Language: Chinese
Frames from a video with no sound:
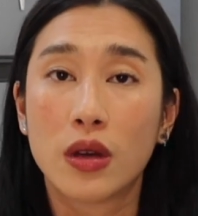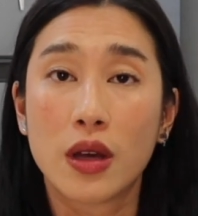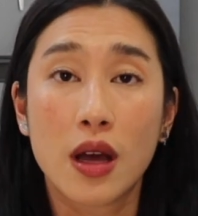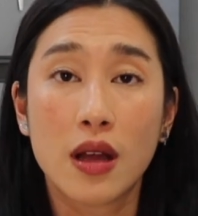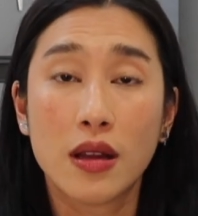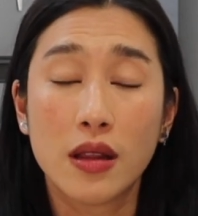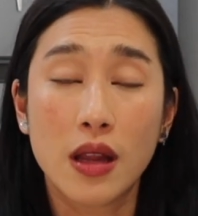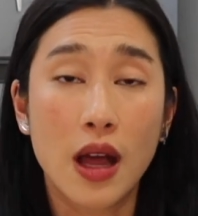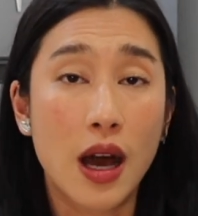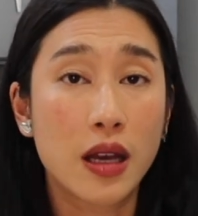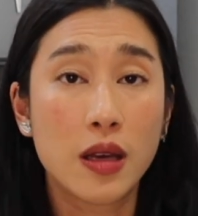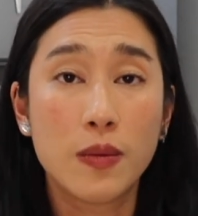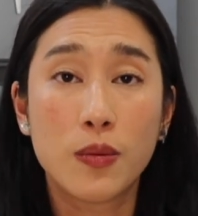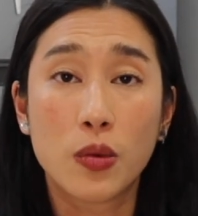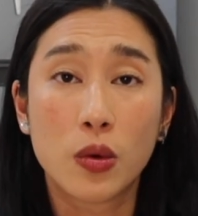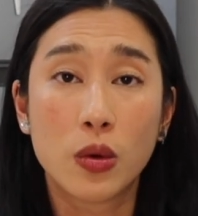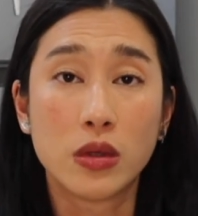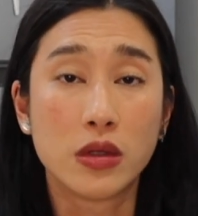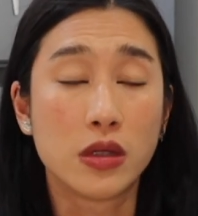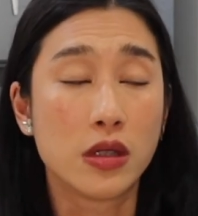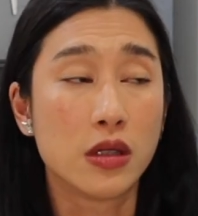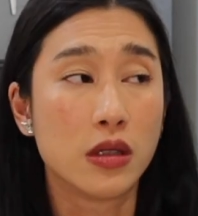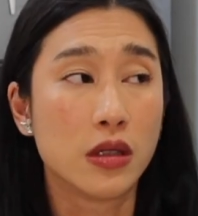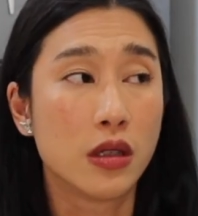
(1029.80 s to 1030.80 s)
要辣一波
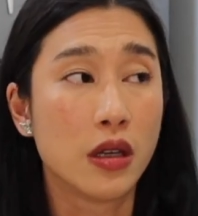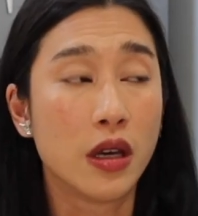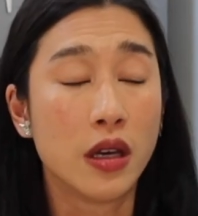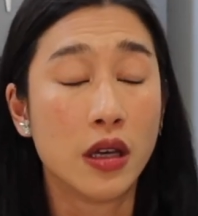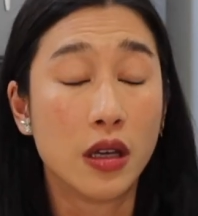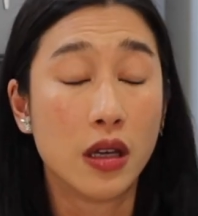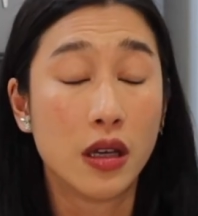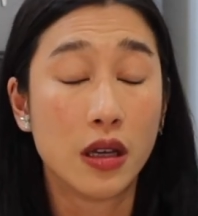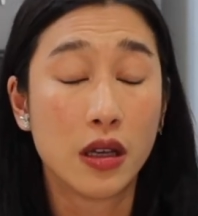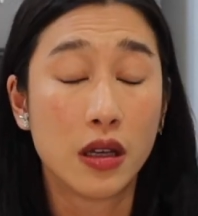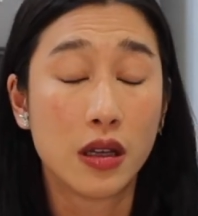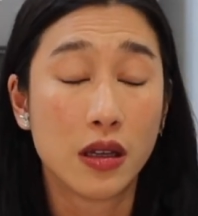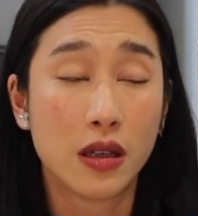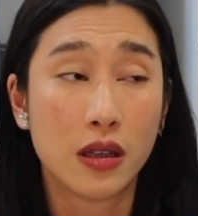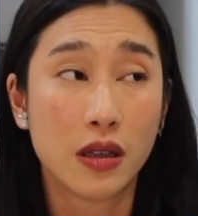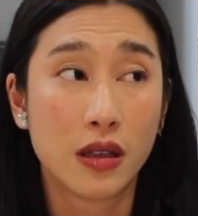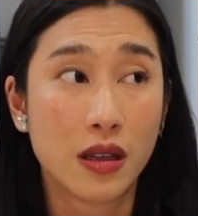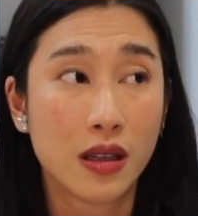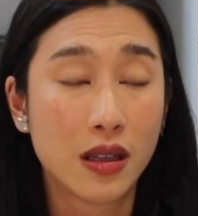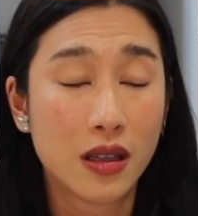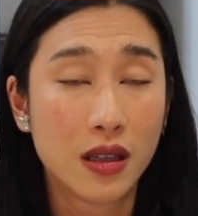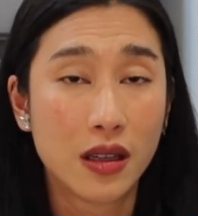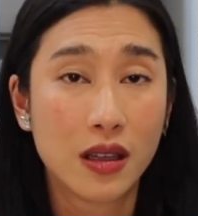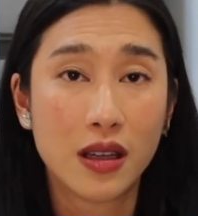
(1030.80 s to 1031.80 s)
我真的
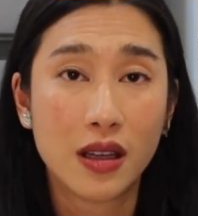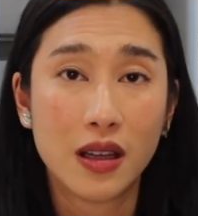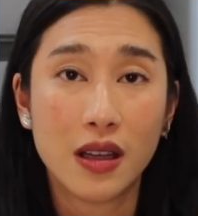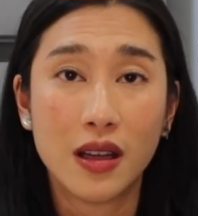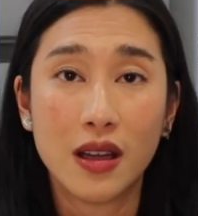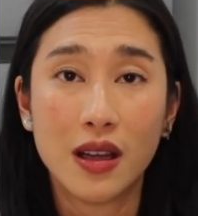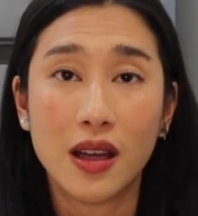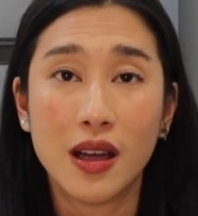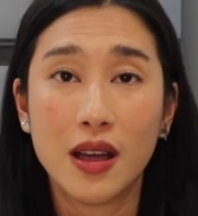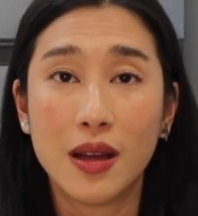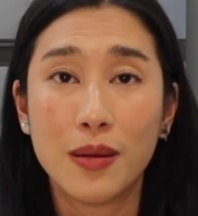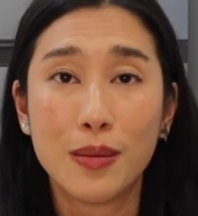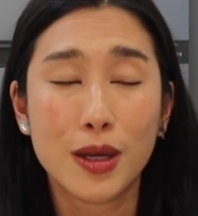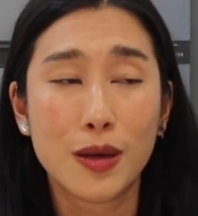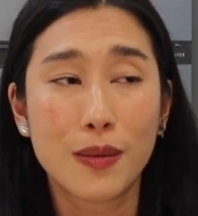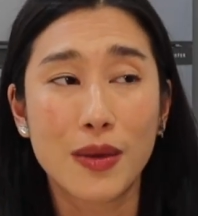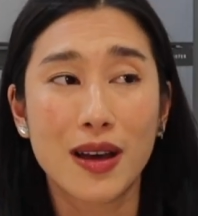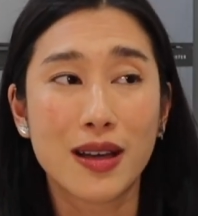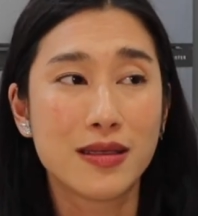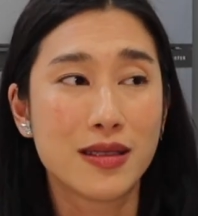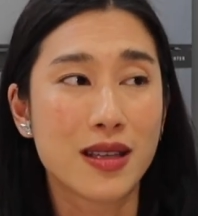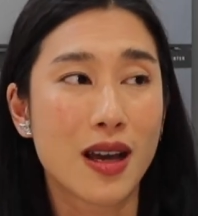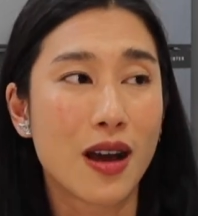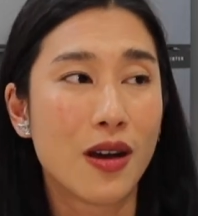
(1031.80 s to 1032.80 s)
没有
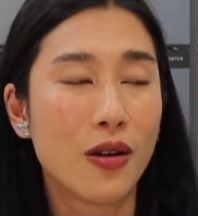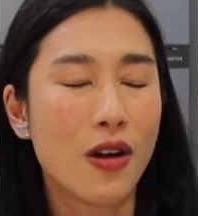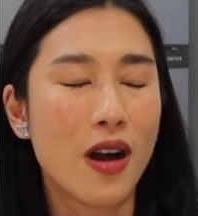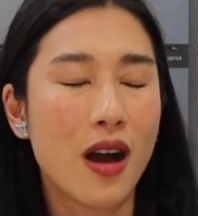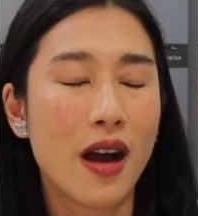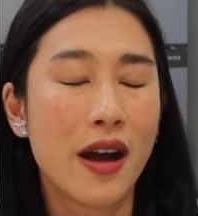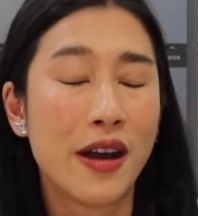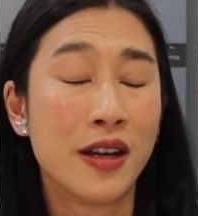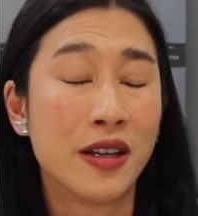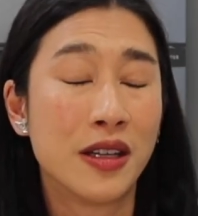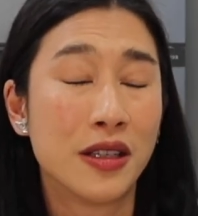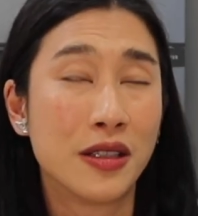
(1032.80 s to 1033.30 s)
办法讲话。